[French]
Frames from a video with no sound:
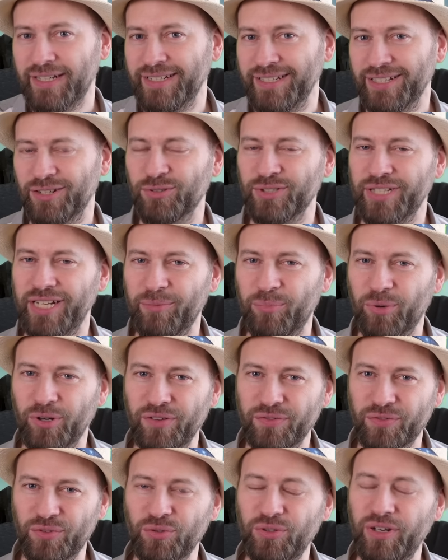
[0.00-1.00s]
et qu'on a la
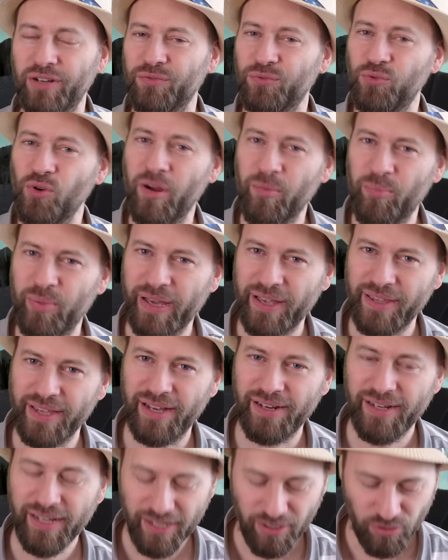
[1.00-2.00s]
preuve que la foi
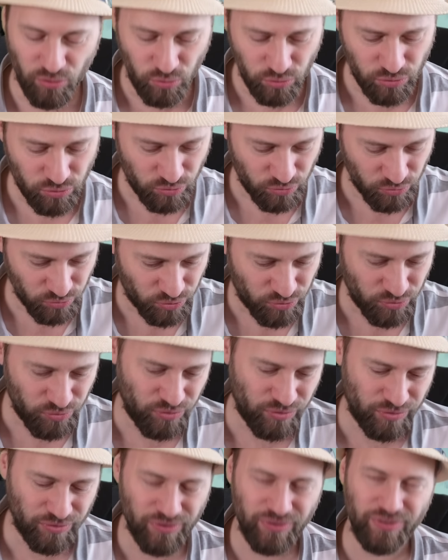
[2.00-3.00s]
impériale lutte contre
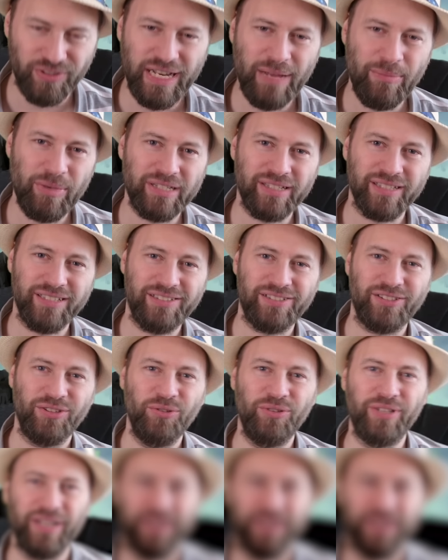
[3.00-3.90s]
euh, la matrice nodale.